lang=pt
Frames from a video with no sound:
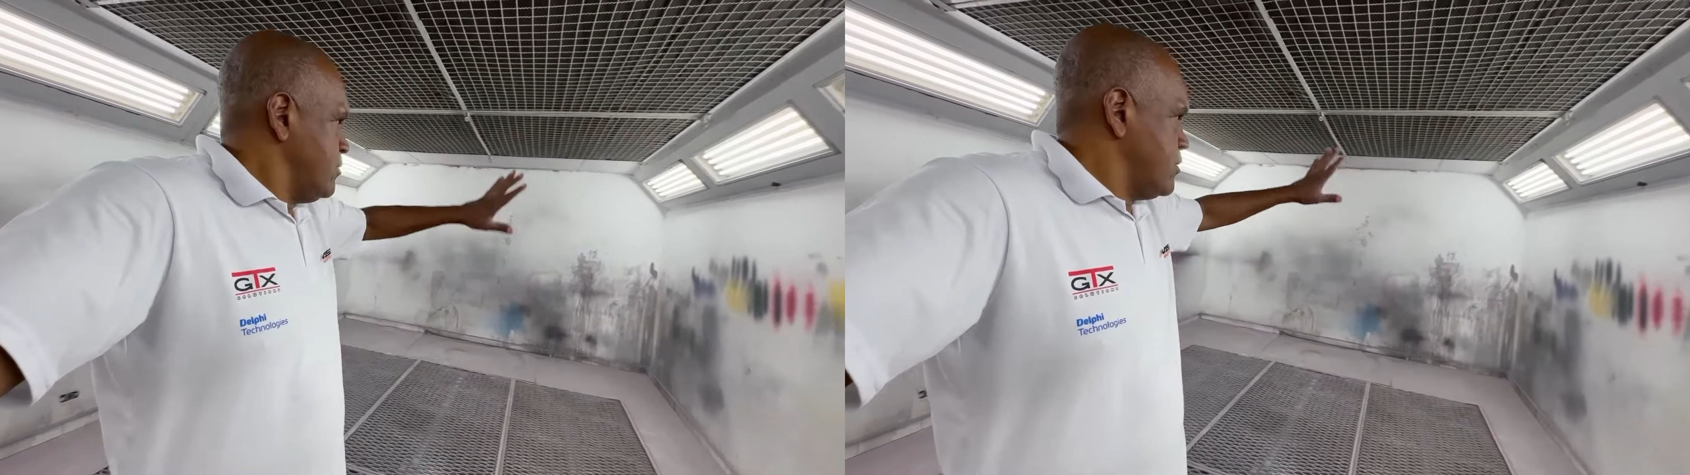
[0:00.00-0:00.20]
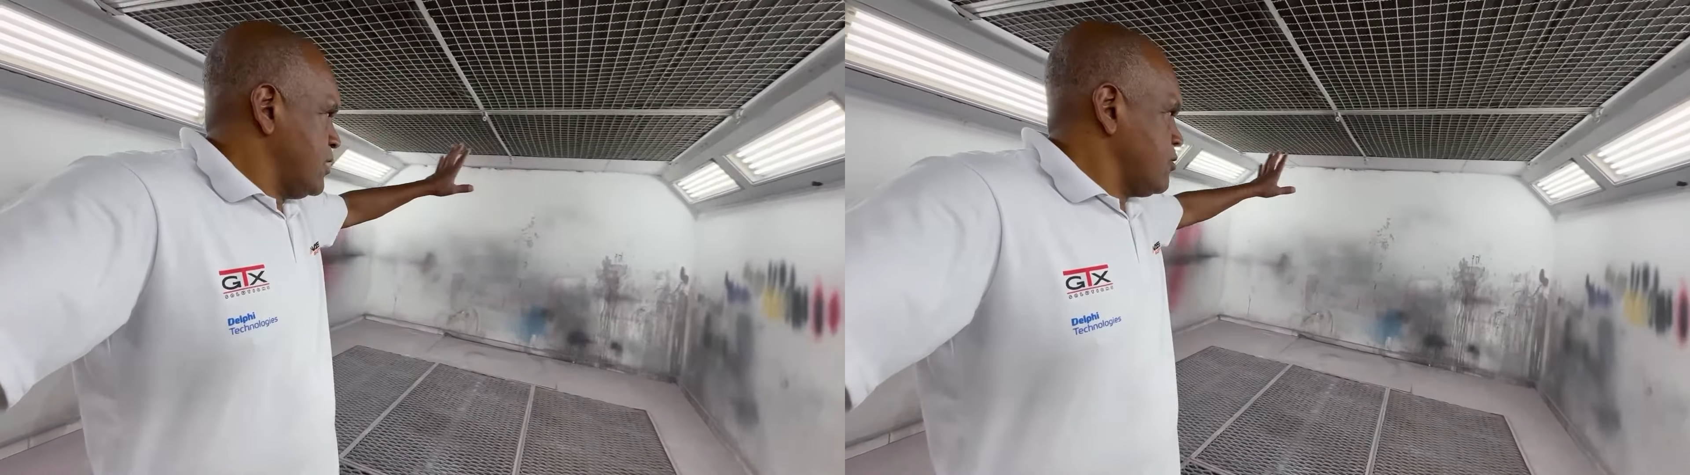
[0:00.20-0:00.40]

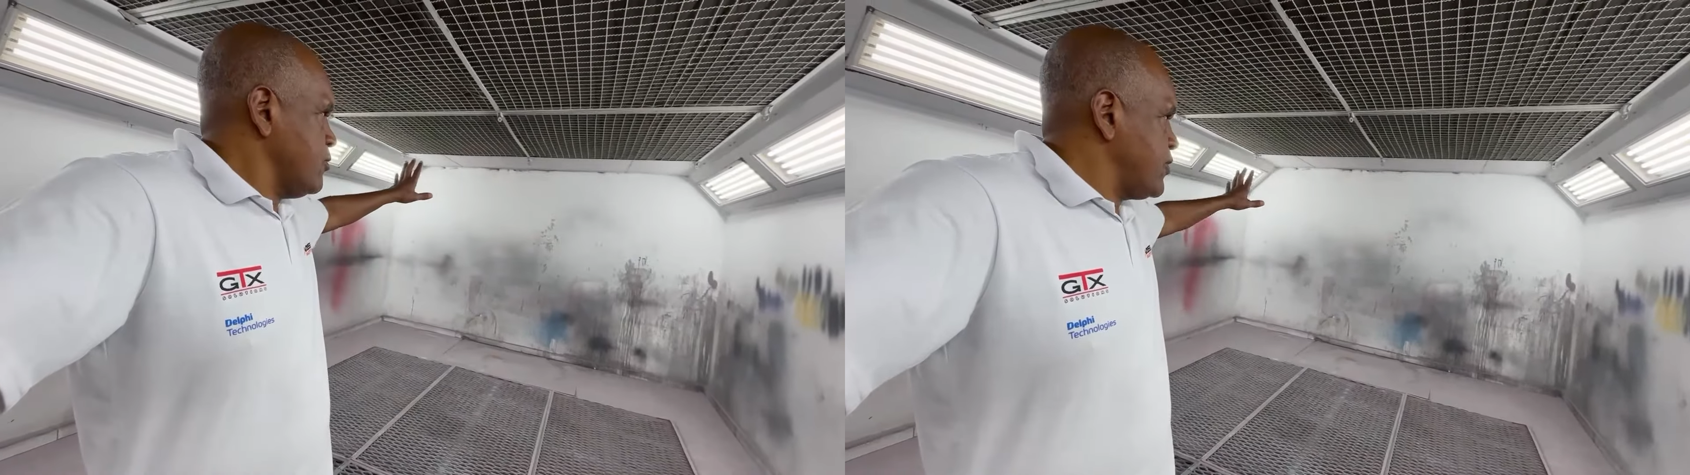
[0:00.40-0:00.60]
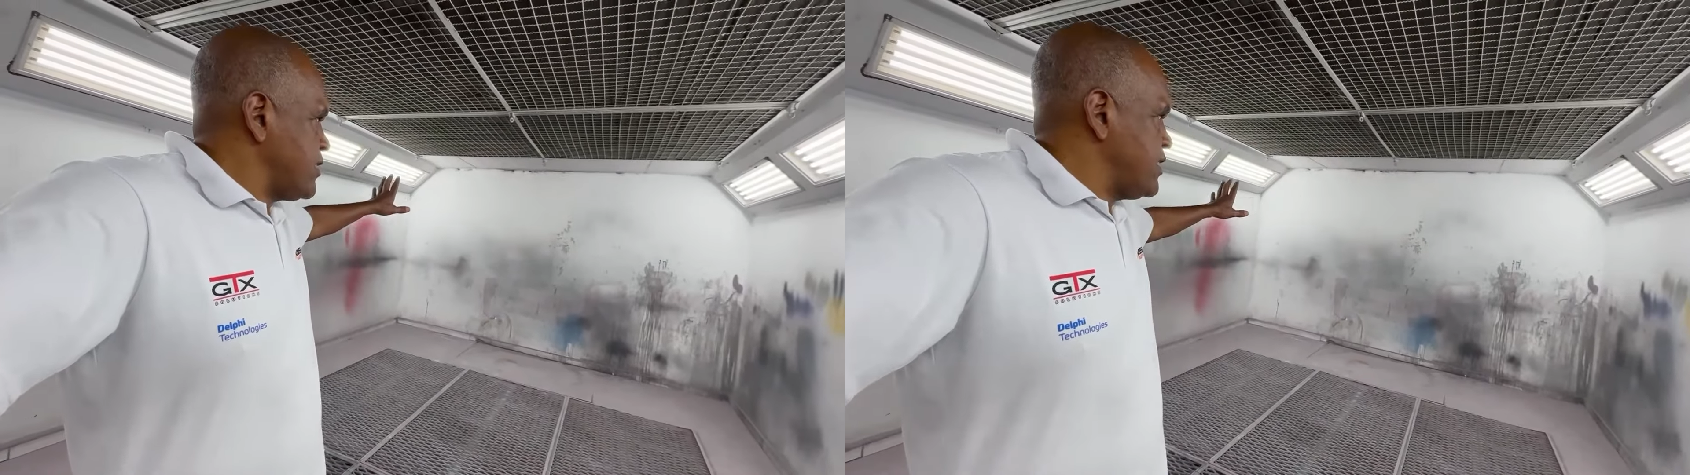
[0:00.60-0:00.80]
nós
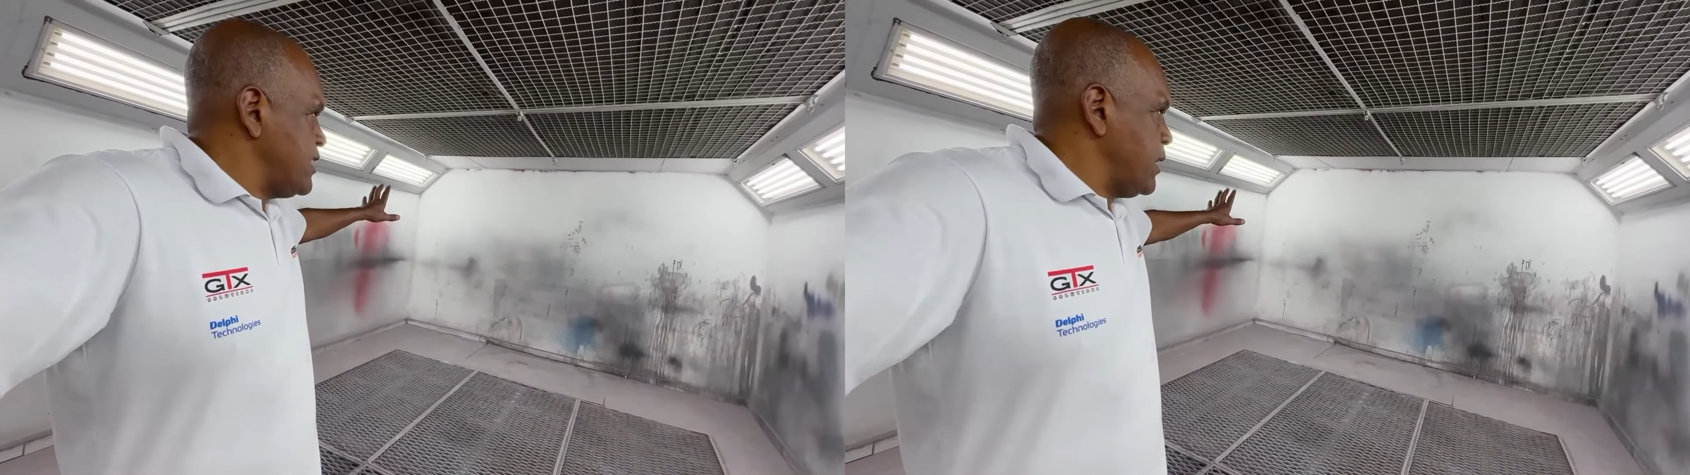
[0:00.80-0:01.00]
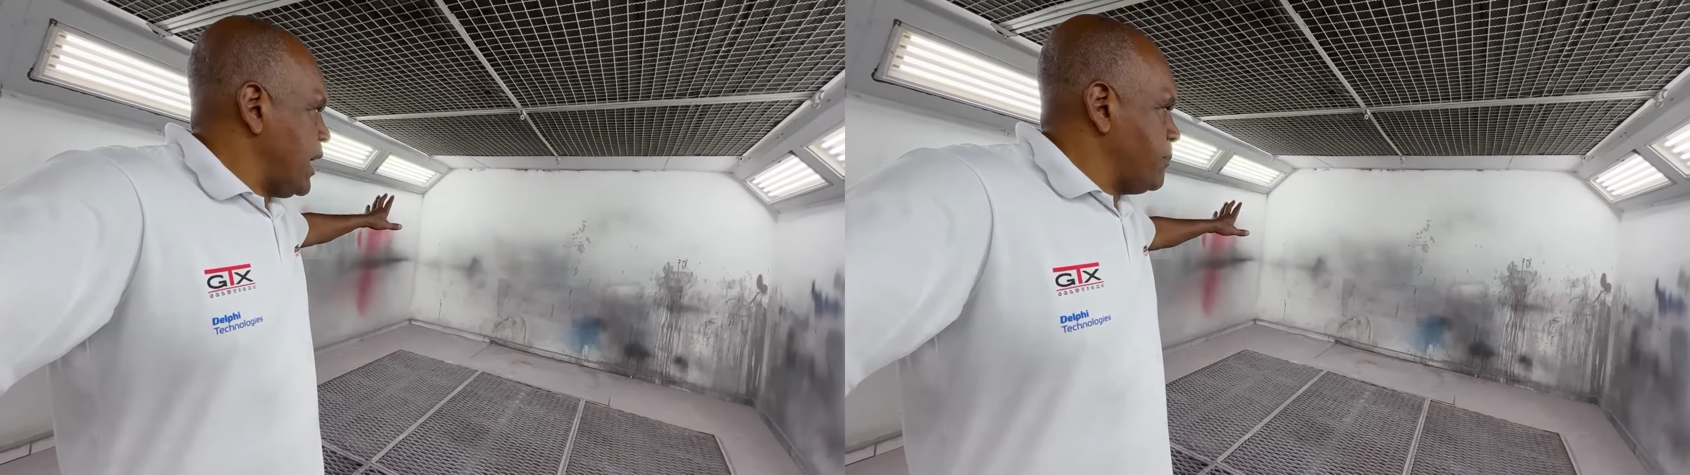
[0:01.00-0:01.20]
vamos
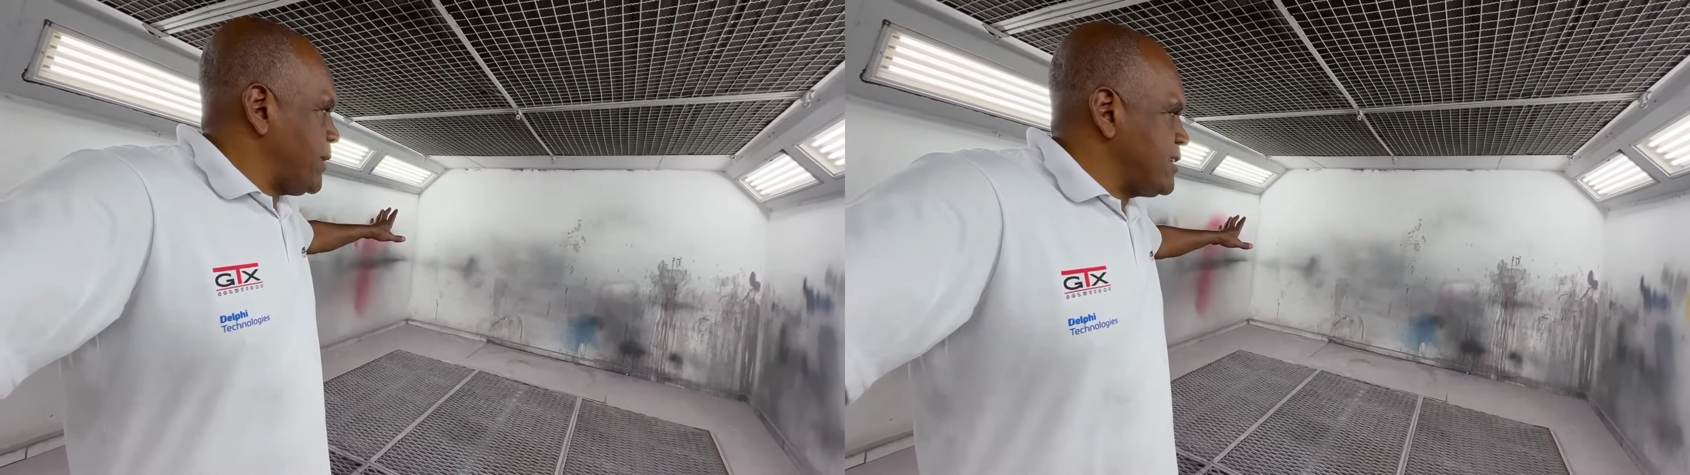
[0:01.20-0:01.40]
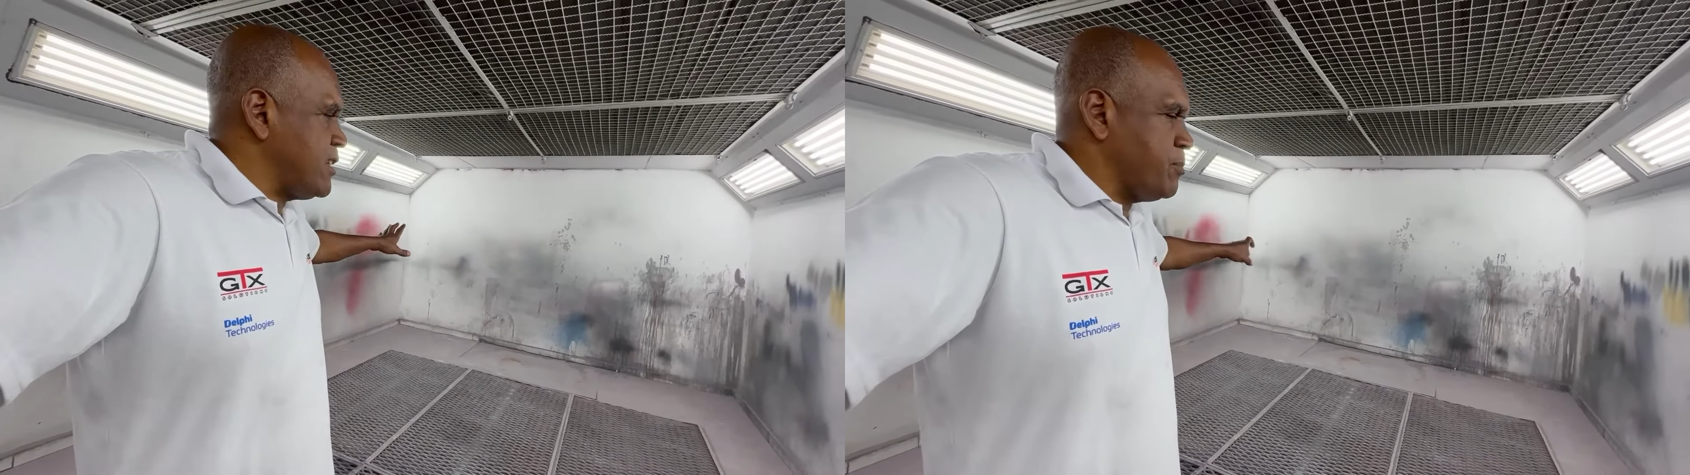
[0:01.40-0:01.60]
fazer a
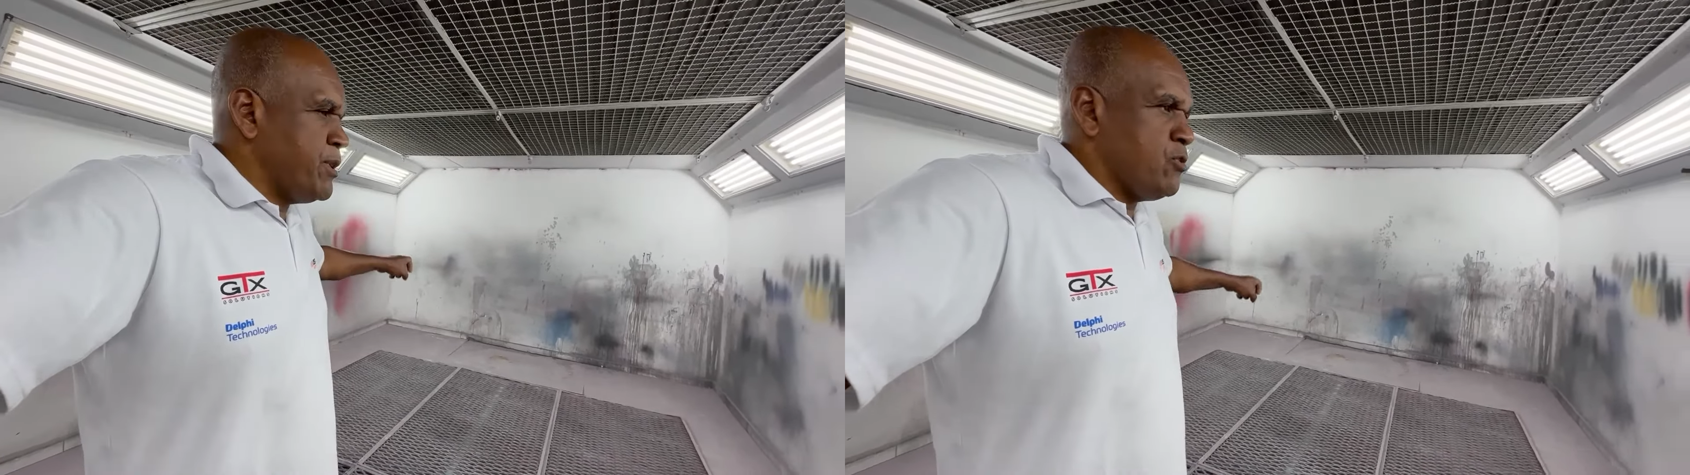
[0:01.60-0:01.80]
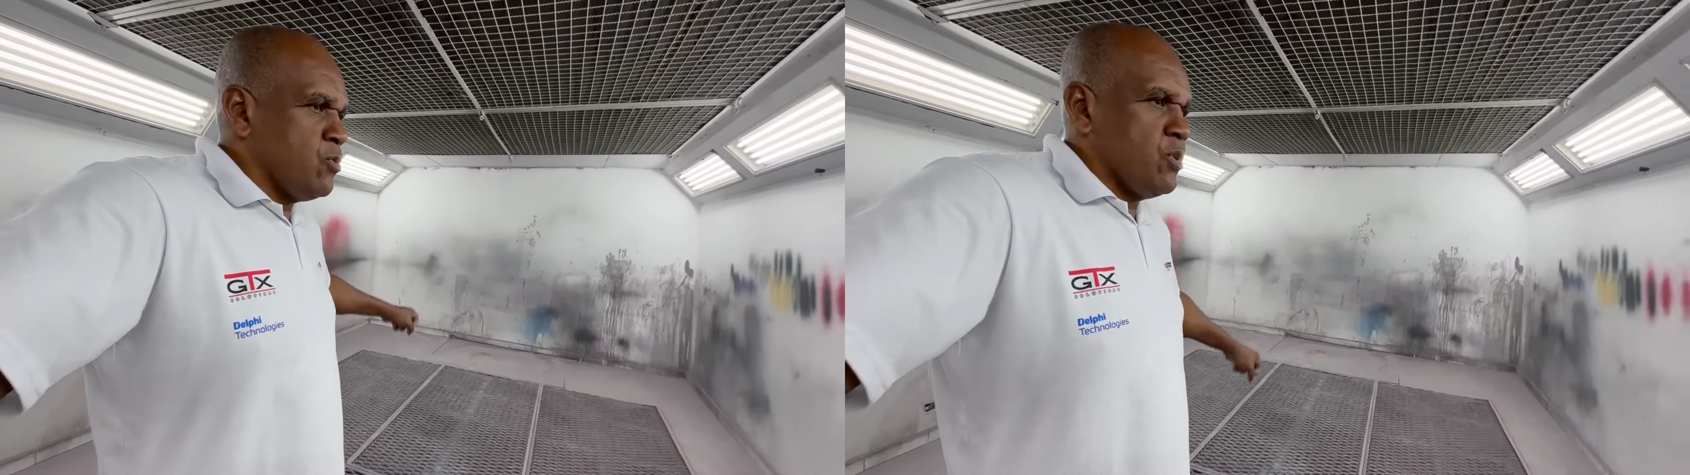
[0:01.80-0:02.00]
parte da
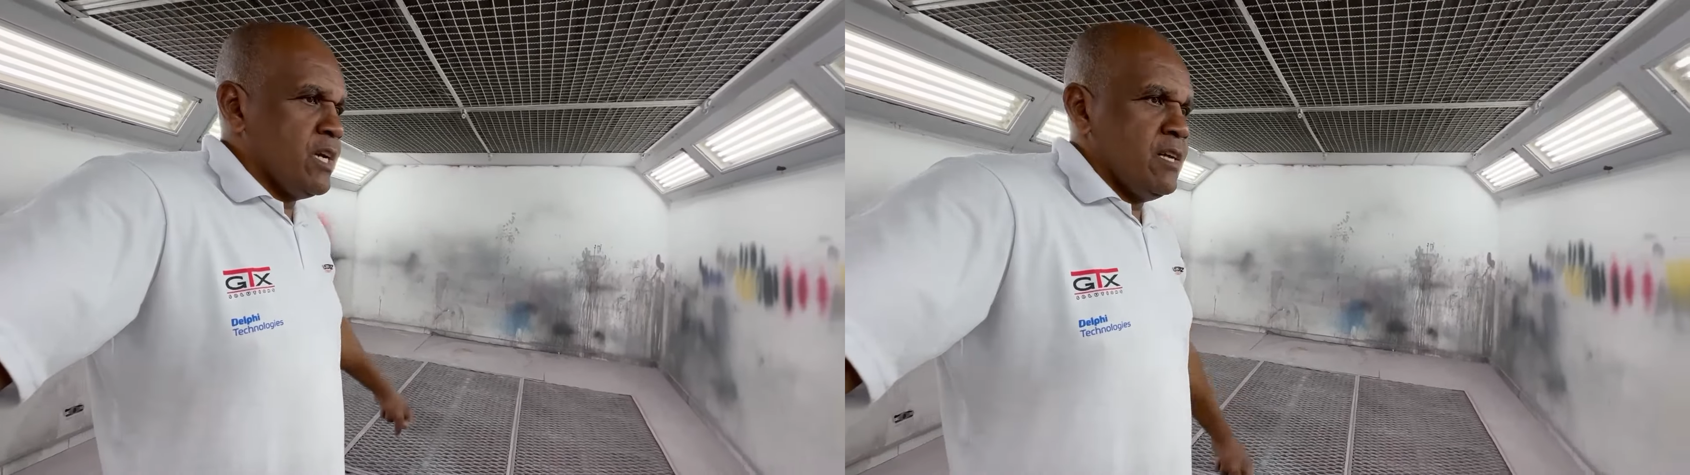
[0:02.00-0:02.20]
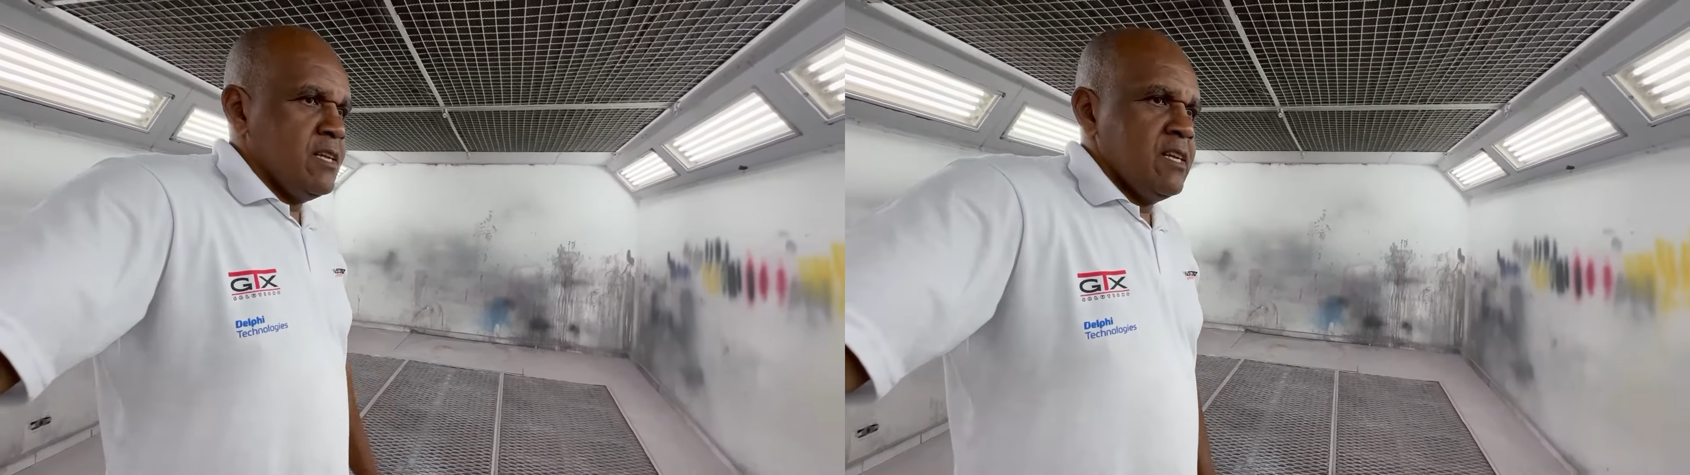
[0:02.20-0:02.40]
pintura